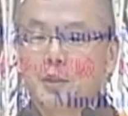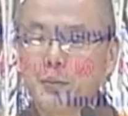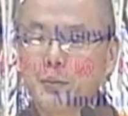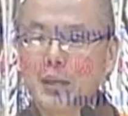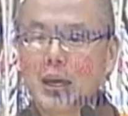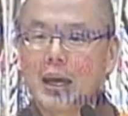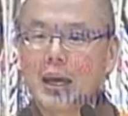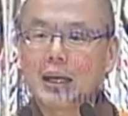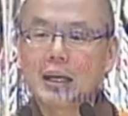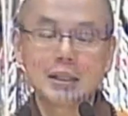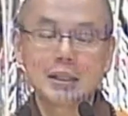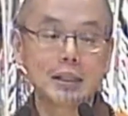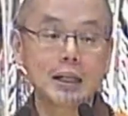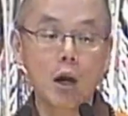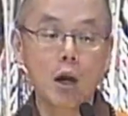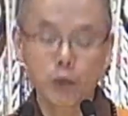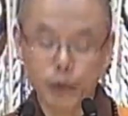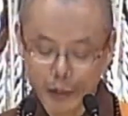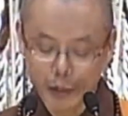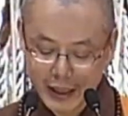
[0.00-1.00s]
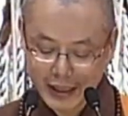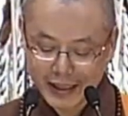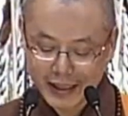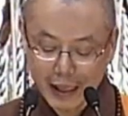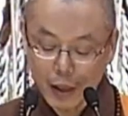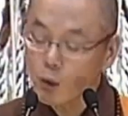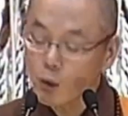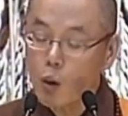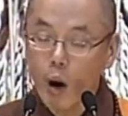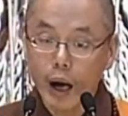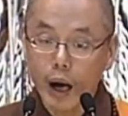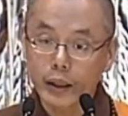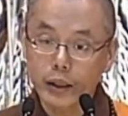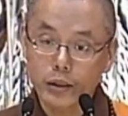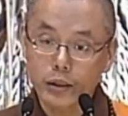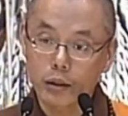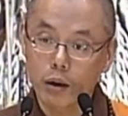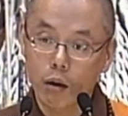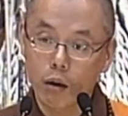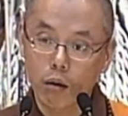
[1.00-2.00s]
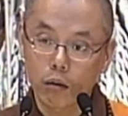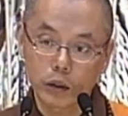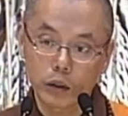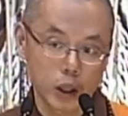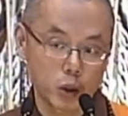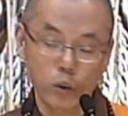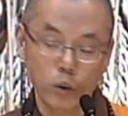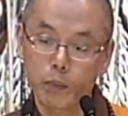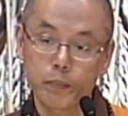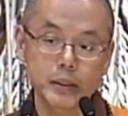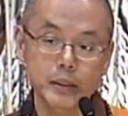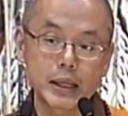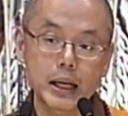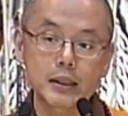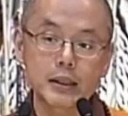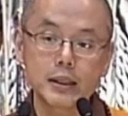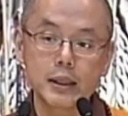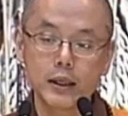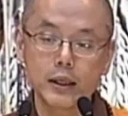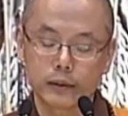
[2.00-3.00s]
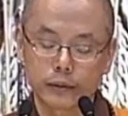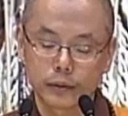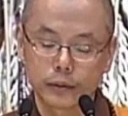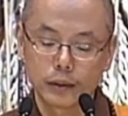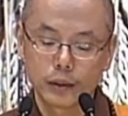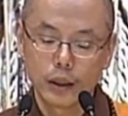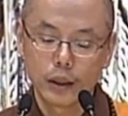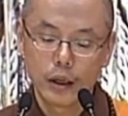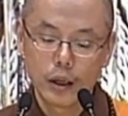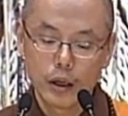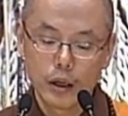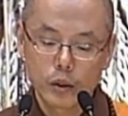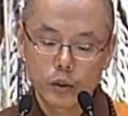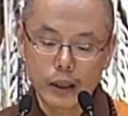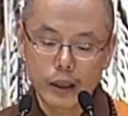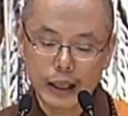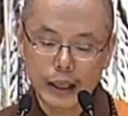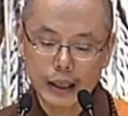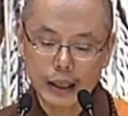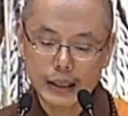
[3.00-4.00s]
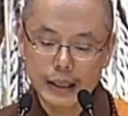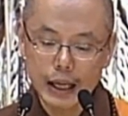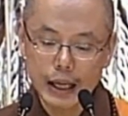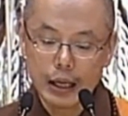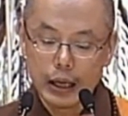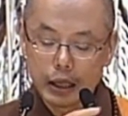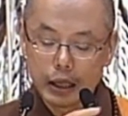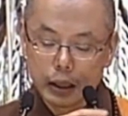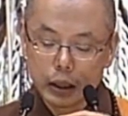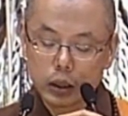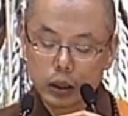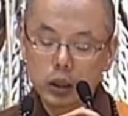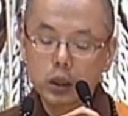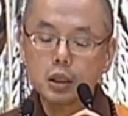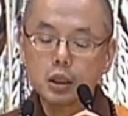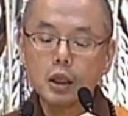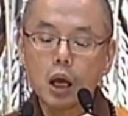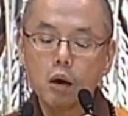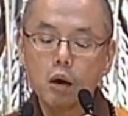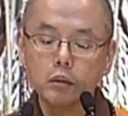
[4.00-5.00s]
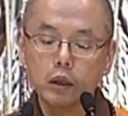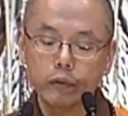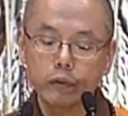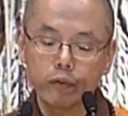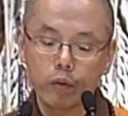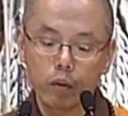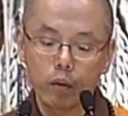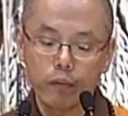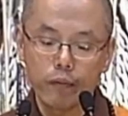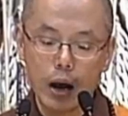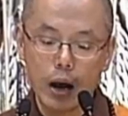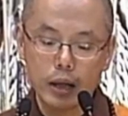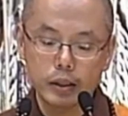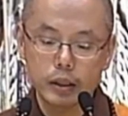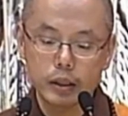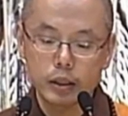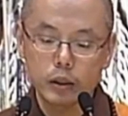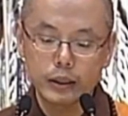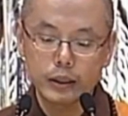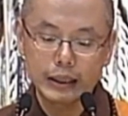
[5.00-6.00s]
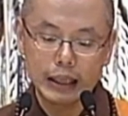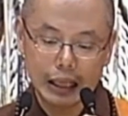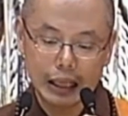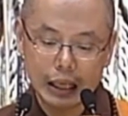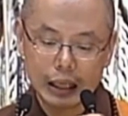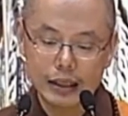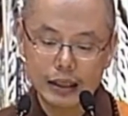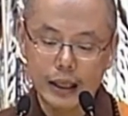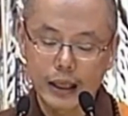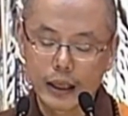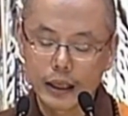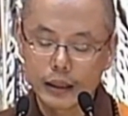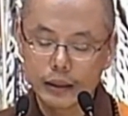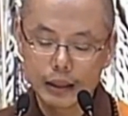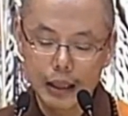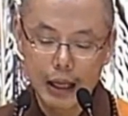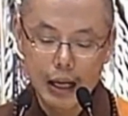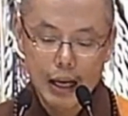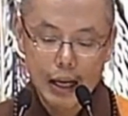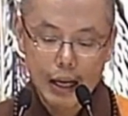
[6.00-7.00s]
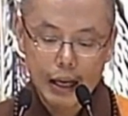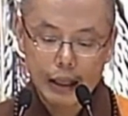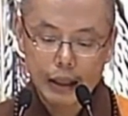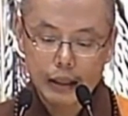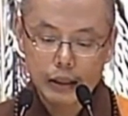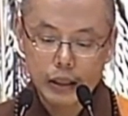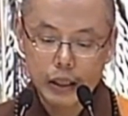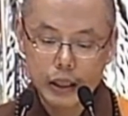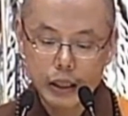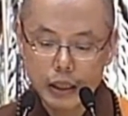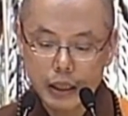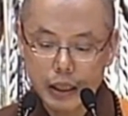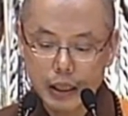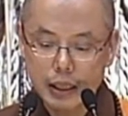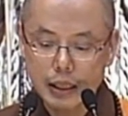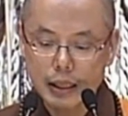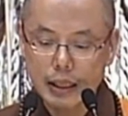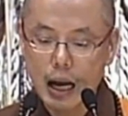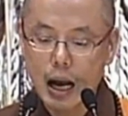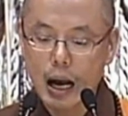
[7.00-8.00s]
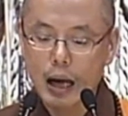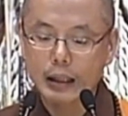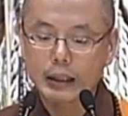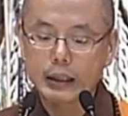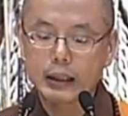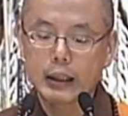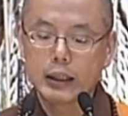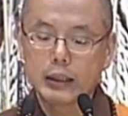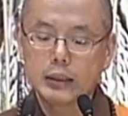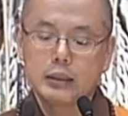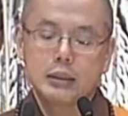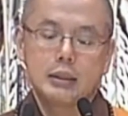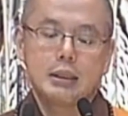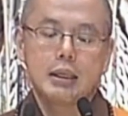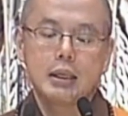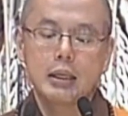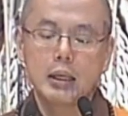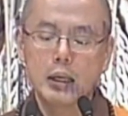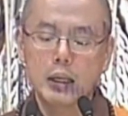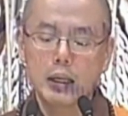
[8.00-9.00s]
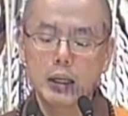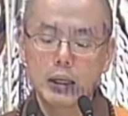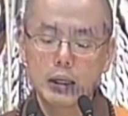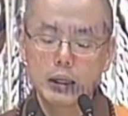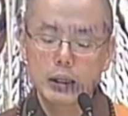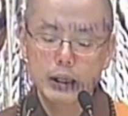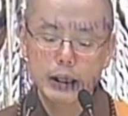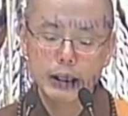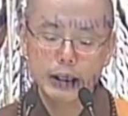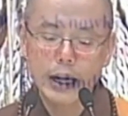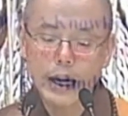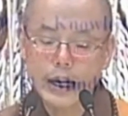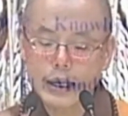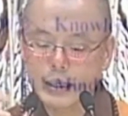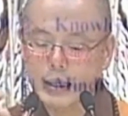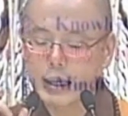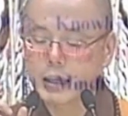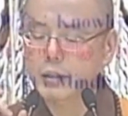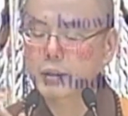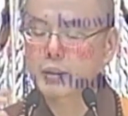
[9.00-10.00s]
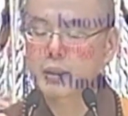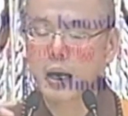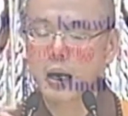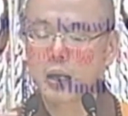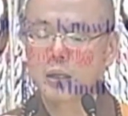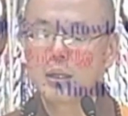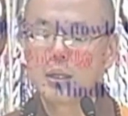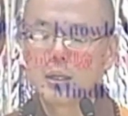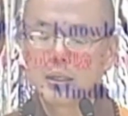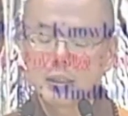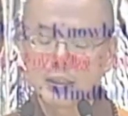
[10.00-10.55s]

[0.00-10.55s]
对不对？可是告诉你真话的时候，你却不相信。所以可见，你知道的佛法只是第一层知识上跟这个概念上